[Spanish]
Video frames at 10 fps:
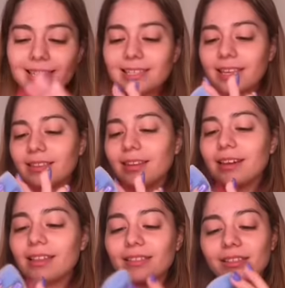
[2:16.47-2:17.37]
Se
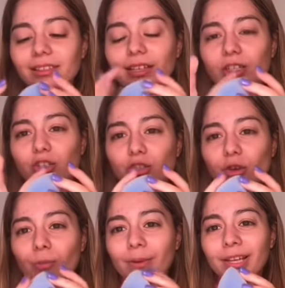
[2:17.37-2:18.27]
siente de
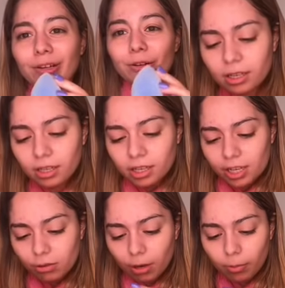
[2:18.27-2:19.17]
terciopelo.
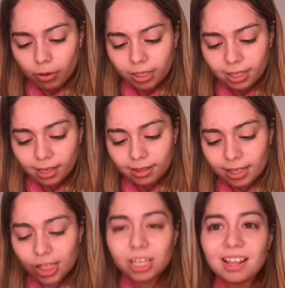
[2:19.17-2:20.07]
Es una esponjita que
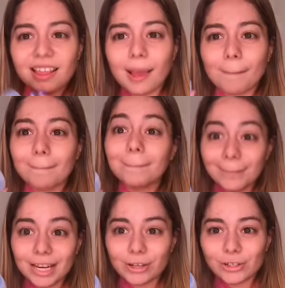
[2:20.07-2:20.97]
está llena de
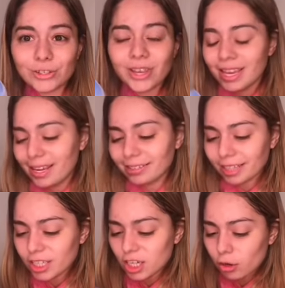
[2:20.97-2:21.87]
pelos.
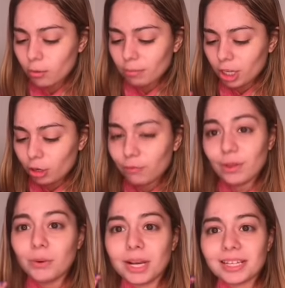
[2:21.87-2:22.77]
Está hecha con
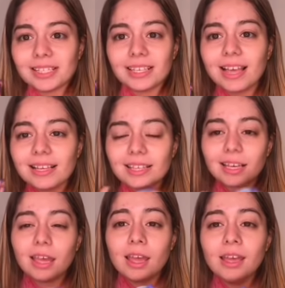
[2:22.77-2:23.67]
microfibras y hace
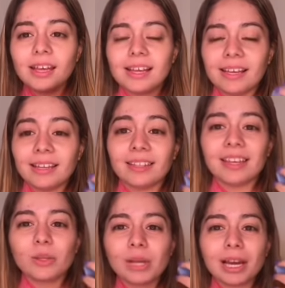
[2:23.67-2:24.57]
que eh, te
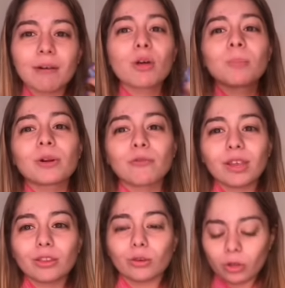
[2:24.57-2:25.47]
quede un acabado
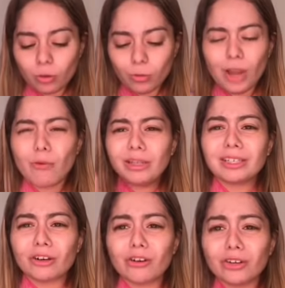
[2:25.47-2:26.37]
perfecto. Es como una nueva
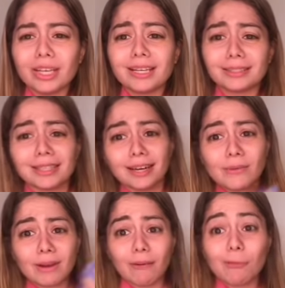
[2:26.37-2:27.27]
tecnología que te deja
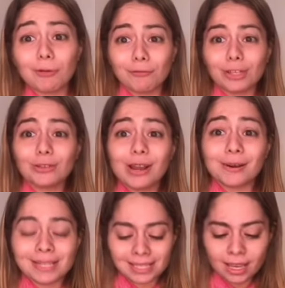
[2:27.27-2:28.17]
un acabado perfecto a la
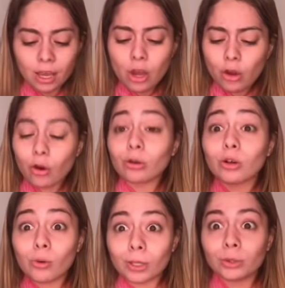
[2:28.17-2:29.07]
base con
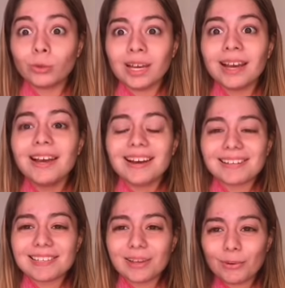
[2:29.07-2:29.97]
cobertura.
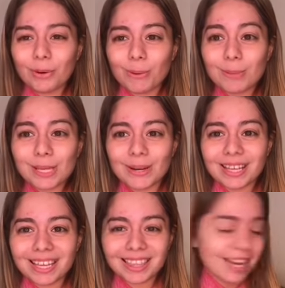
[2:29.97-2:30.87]
Así que bueno, vamos a
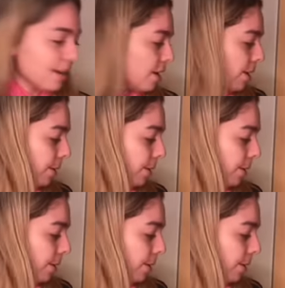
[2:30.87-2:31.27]
ver qué tal.